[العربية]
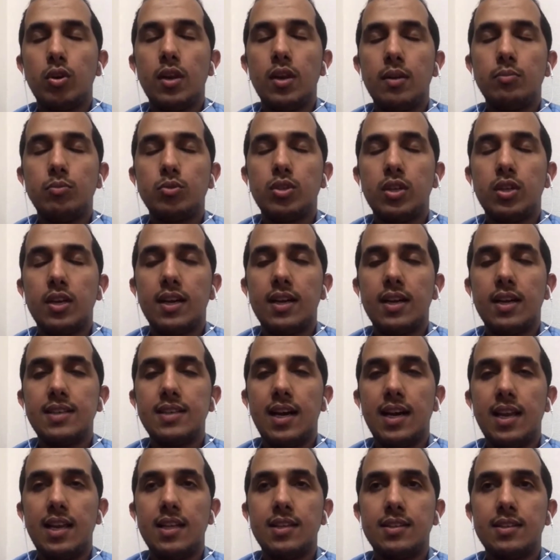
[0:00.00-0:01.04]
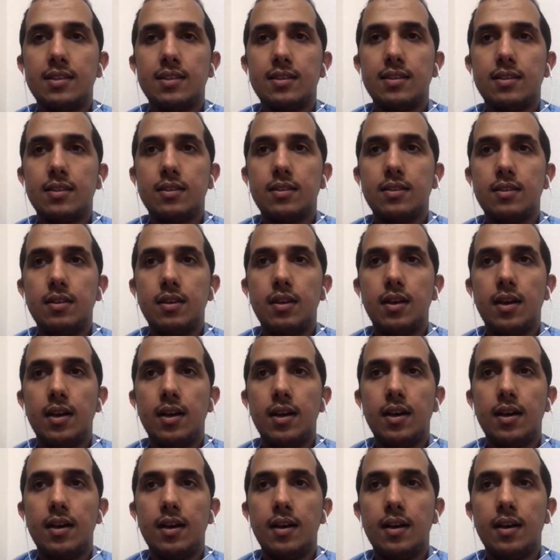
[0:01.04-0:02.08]
شغلنا متركز على
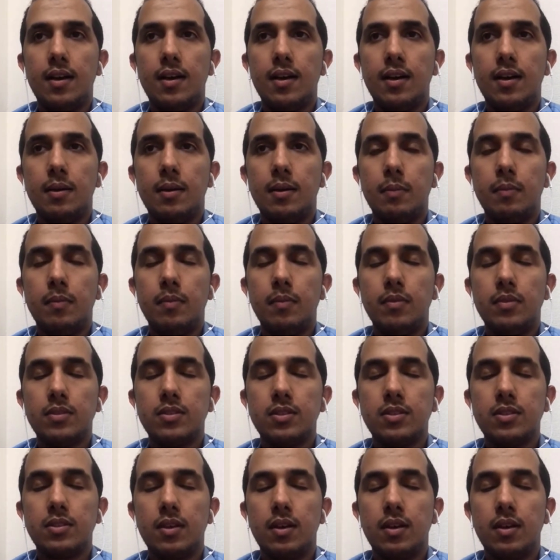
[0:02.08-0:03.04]
آه،